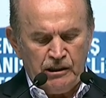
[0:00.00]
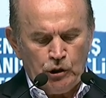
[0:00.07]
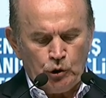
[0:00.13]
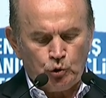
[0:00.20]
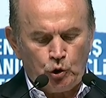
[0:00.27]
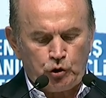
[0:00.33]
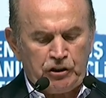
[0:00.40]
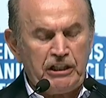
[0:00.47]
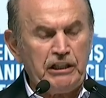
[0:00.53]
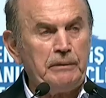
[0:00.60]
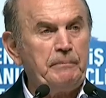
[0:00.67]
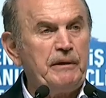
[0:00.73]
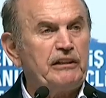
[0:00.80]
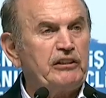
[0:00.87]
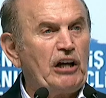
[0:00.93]
rutin
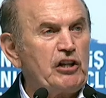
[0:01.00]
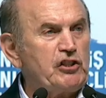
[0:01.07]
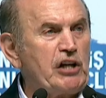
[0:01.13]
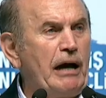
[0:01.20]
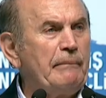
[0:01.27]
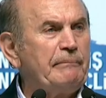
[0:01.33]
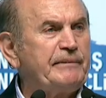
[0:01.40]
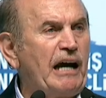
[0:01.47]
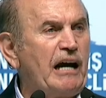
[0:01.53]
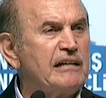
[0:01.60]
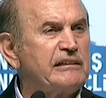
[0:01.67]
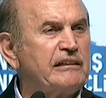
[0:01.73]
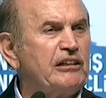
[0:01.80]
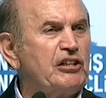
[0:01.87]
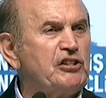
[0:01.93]
bir yaşam
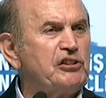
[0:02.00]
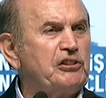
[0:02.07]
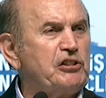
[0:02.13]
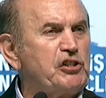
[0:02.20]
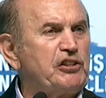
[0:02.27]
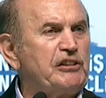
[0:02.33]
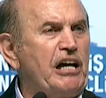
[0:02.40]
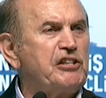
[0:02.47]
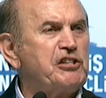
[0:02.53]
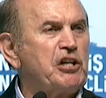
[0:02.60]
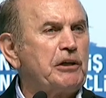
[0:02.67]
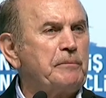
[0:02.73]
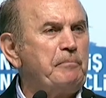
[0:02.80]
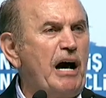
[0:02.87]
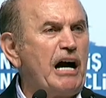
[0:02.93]
tarzının dışına
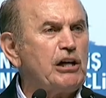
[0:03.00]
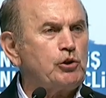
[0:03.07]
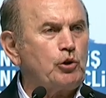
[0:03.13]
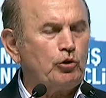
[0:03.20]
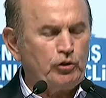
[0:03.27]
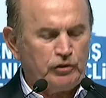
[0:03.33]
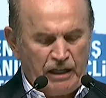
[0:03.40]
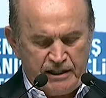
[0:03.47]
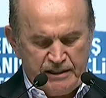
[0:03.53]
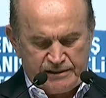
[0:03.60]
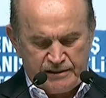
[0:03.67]
çıkmak zorundayız.